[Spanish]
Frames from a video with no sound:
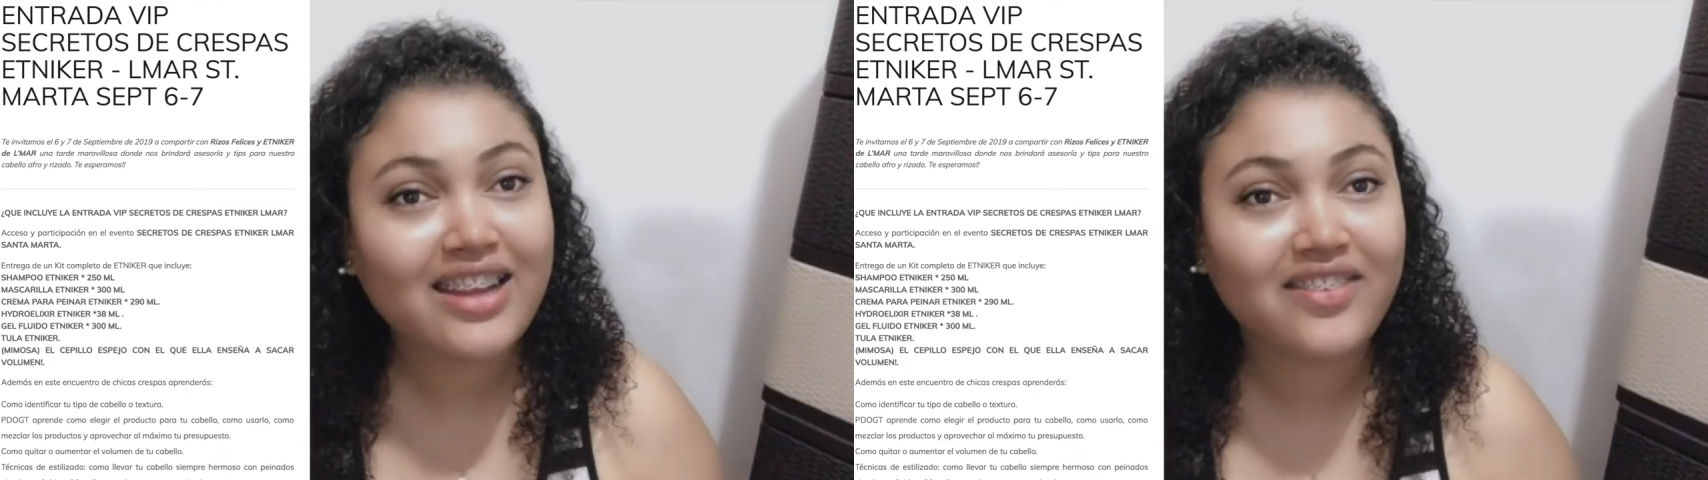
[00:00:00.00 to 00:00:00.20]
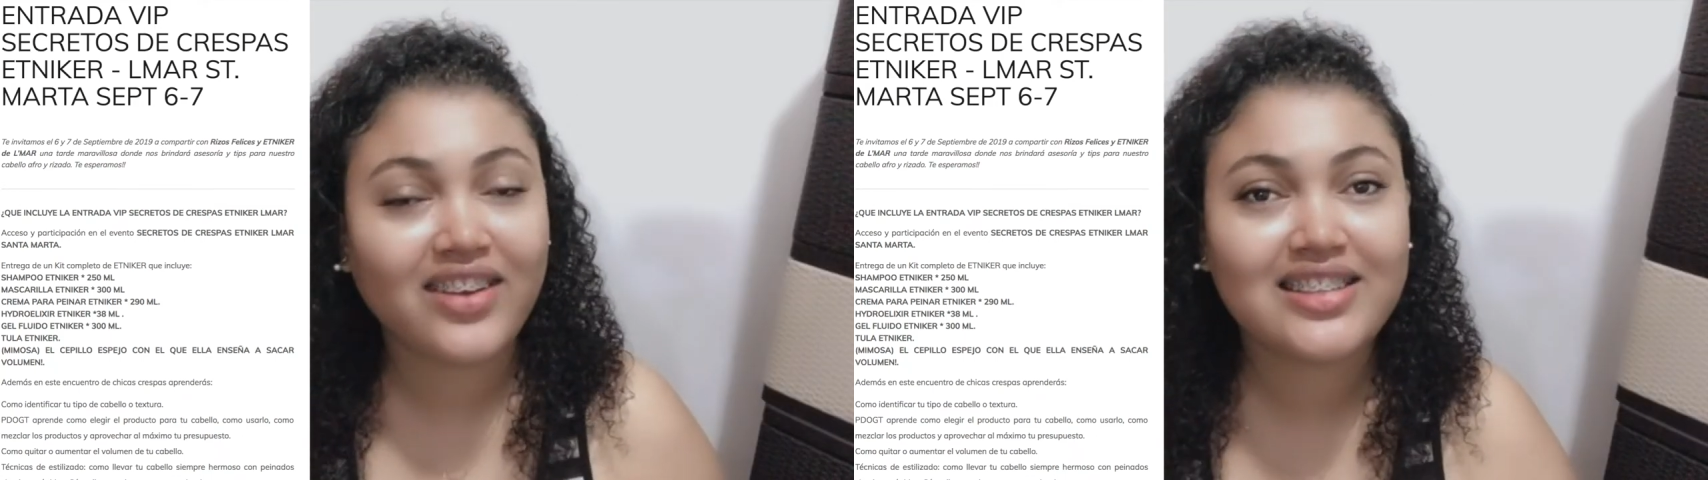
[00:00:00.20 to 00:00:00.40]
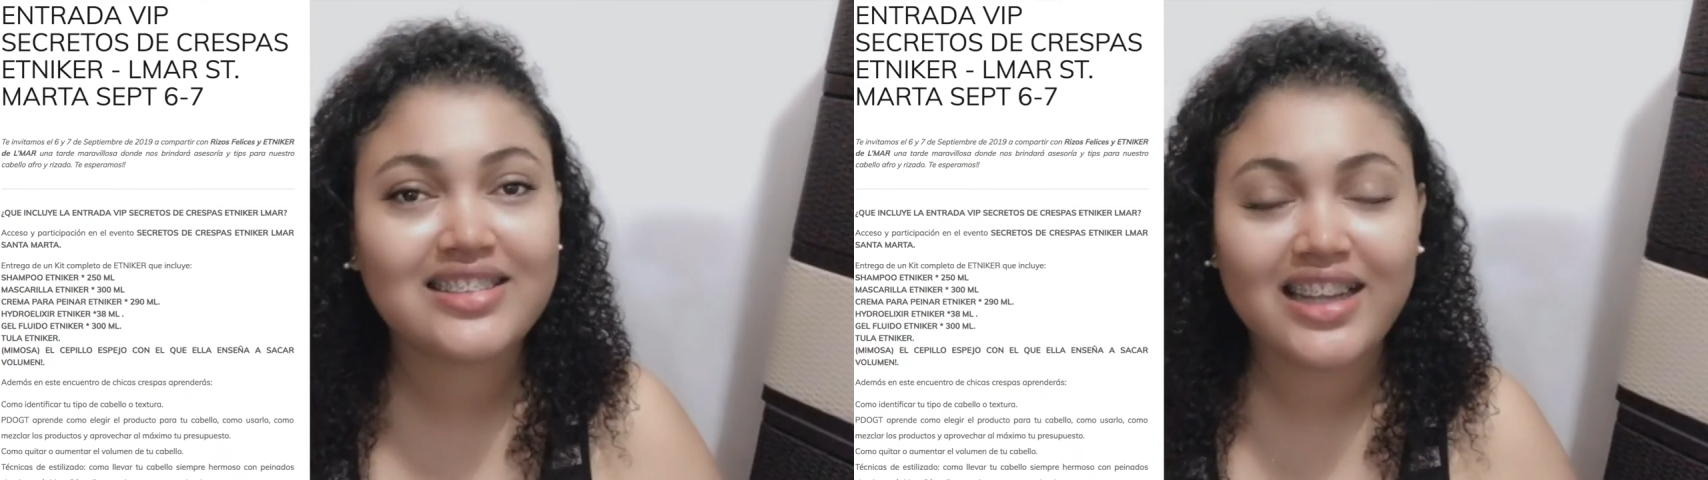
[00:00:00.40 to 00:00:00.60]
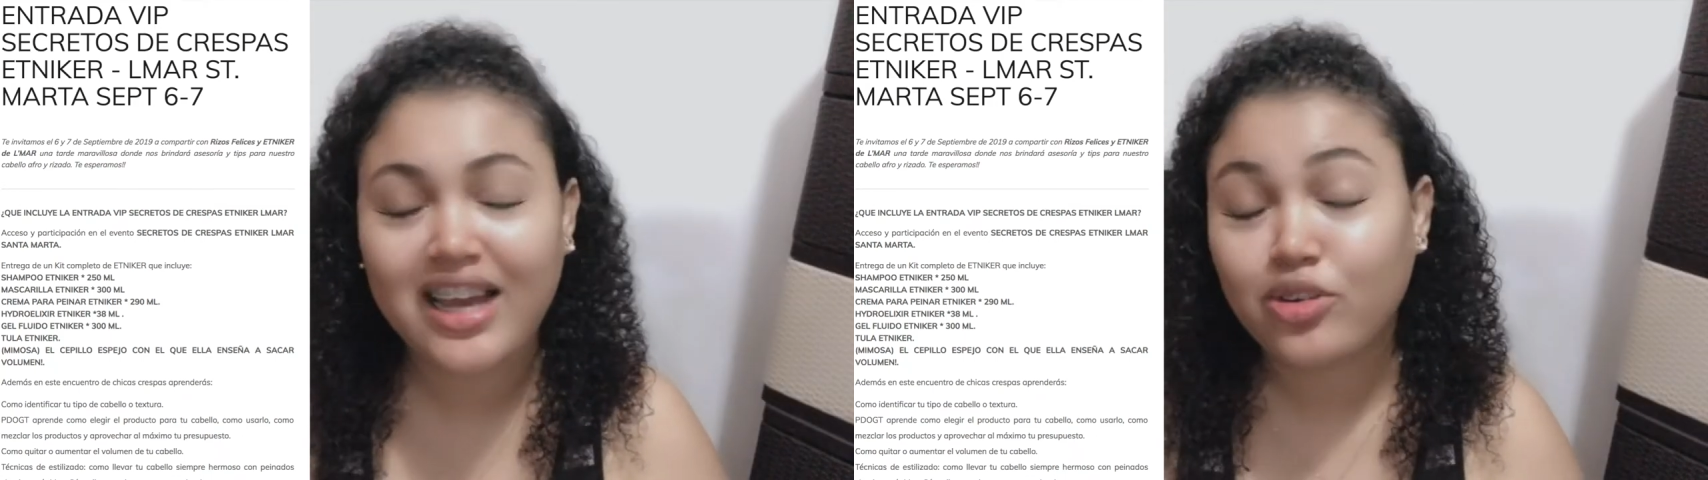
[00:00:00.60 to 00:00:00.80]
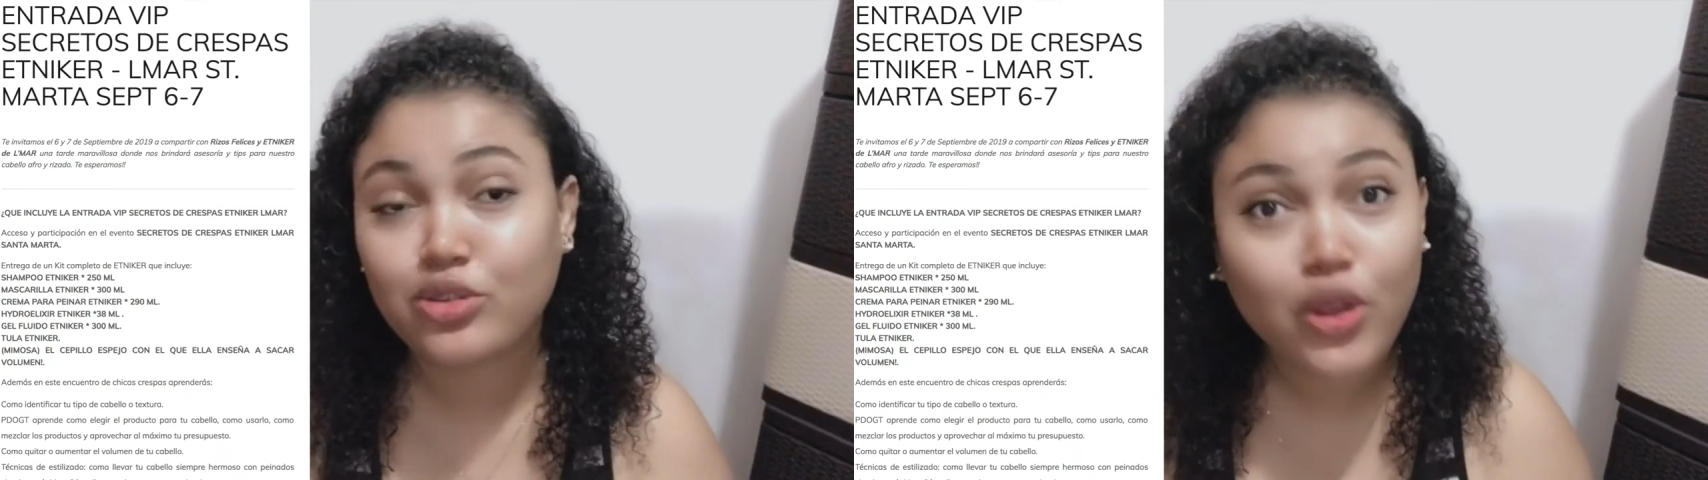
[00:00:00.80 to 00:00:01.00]
les van a
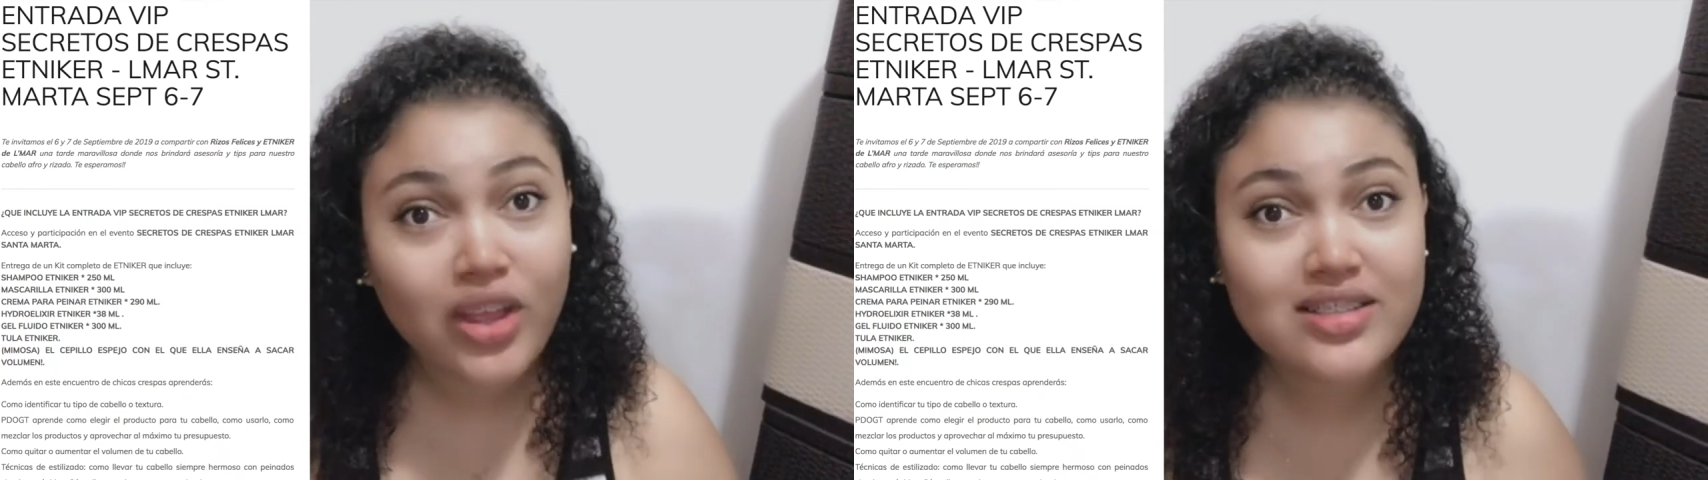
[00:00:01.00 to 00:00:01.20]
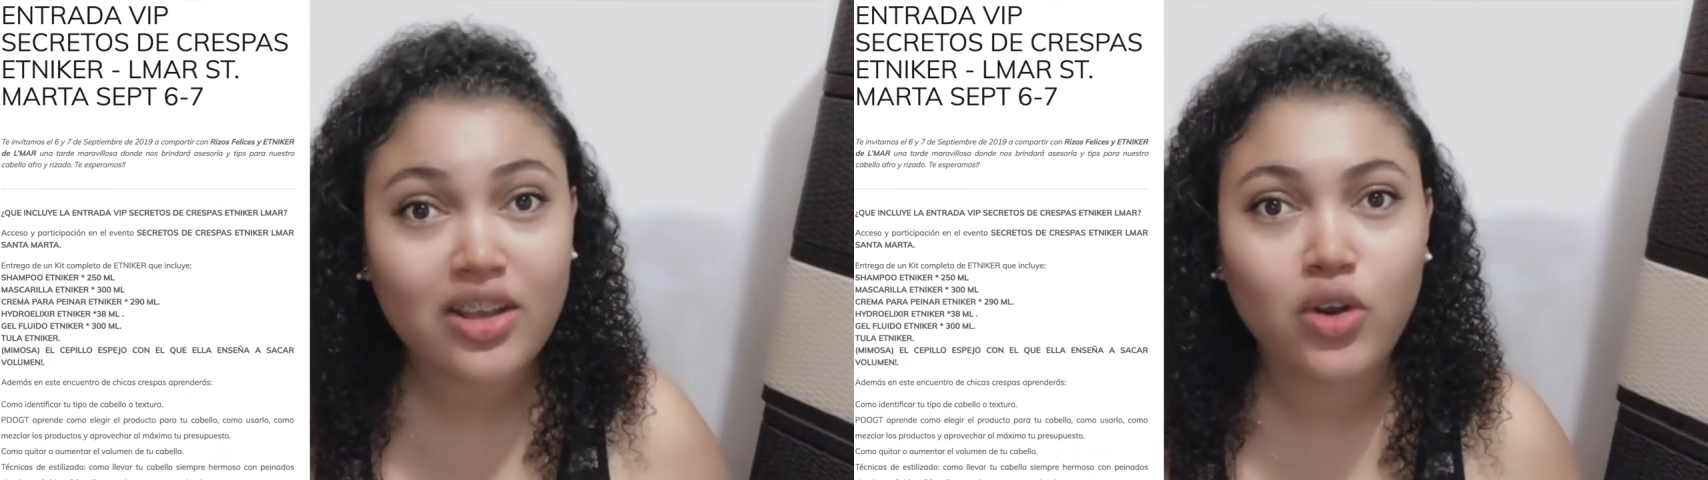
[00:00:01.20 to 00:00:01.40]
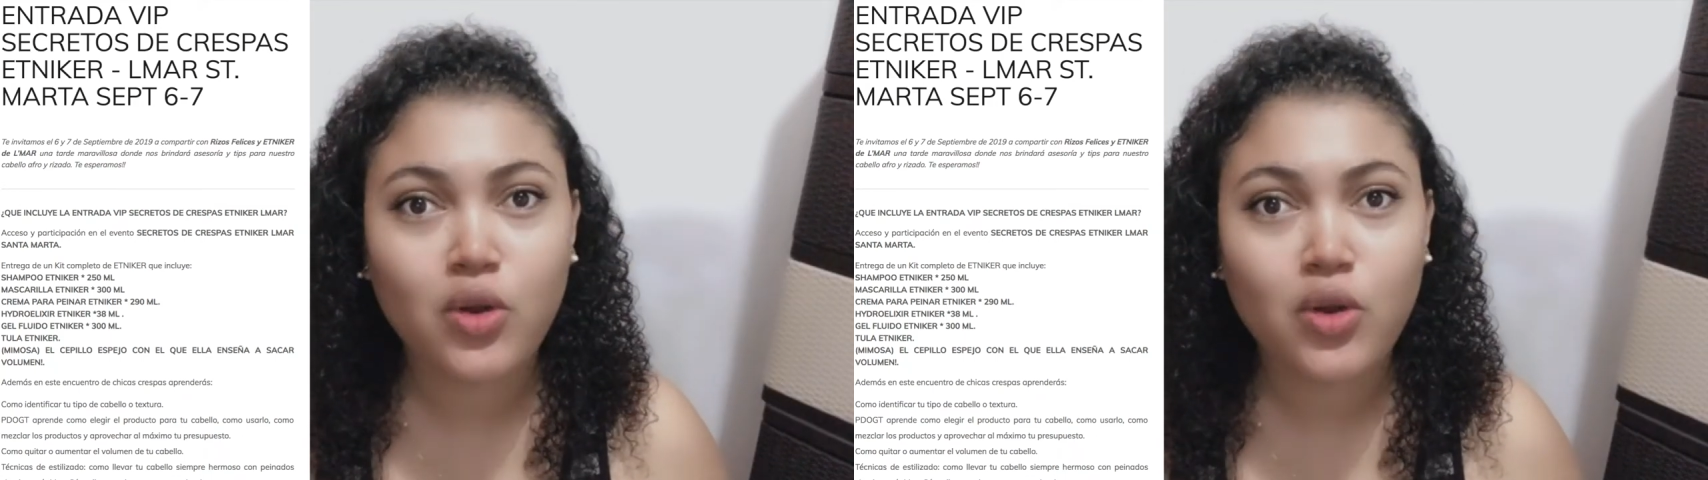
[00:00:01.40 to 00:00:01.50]
entregar o todas en